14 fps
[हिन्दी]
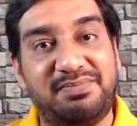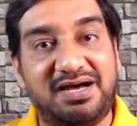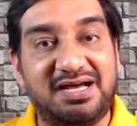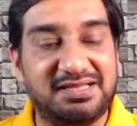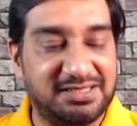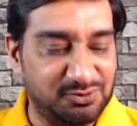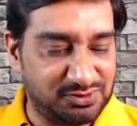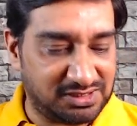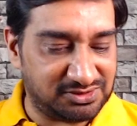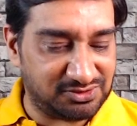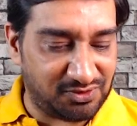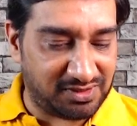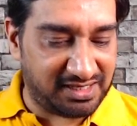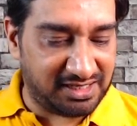बाद ये दूसरा
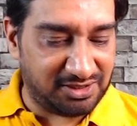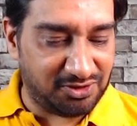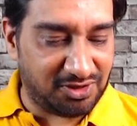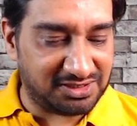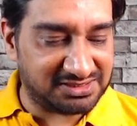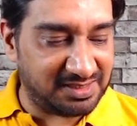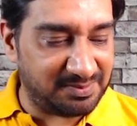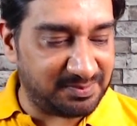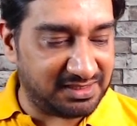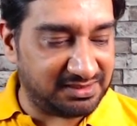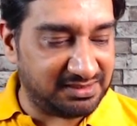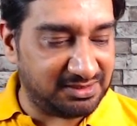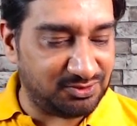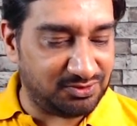सॉन्ग आएगा डॉट स्किप करते हैं